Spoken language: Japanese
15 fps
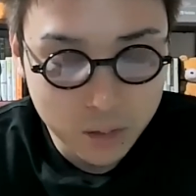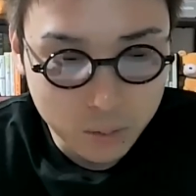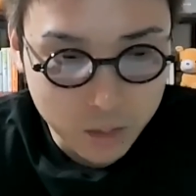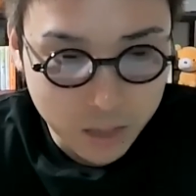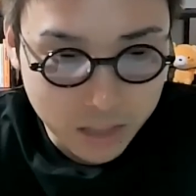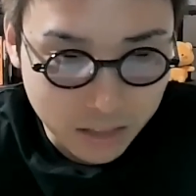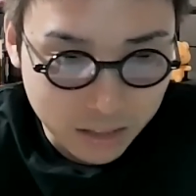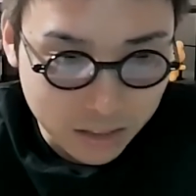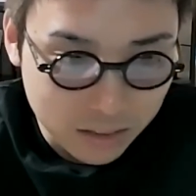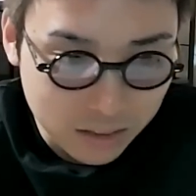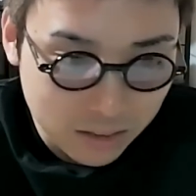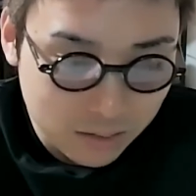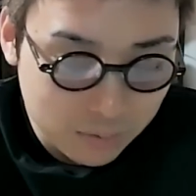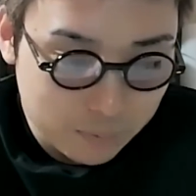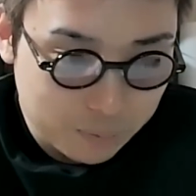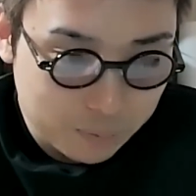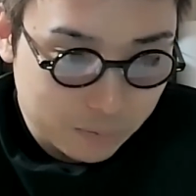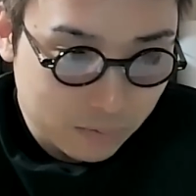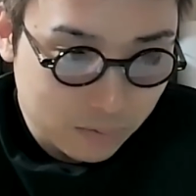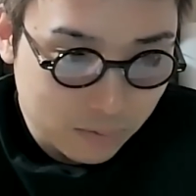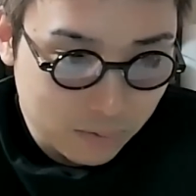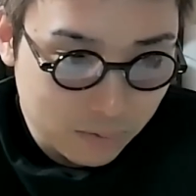僕もわからない。
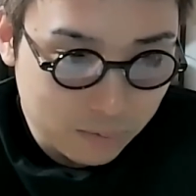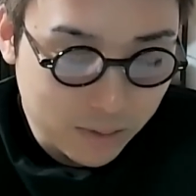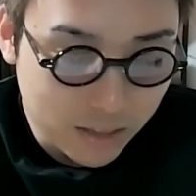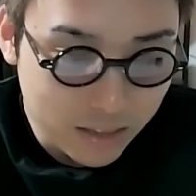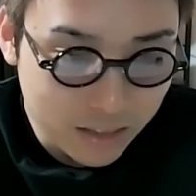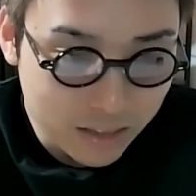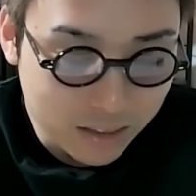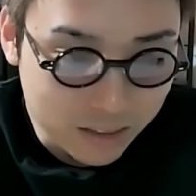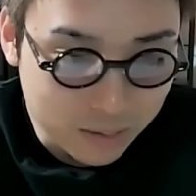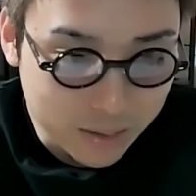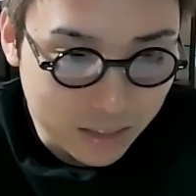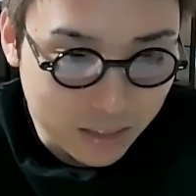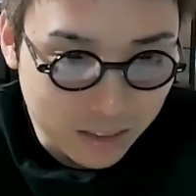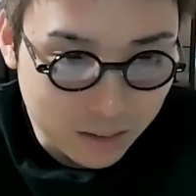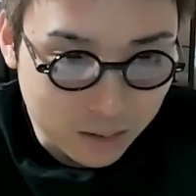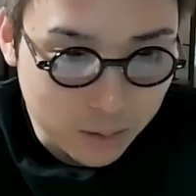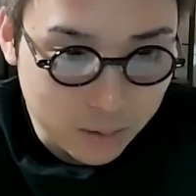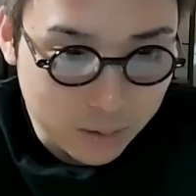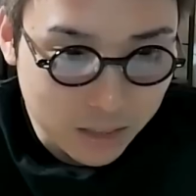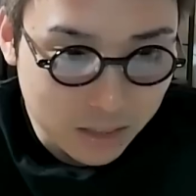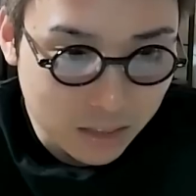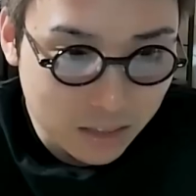マイナカード便利だと
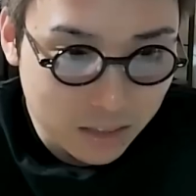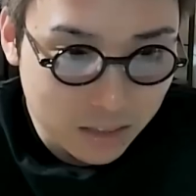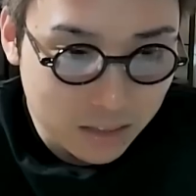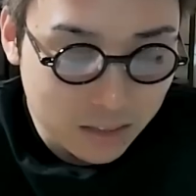思いますね。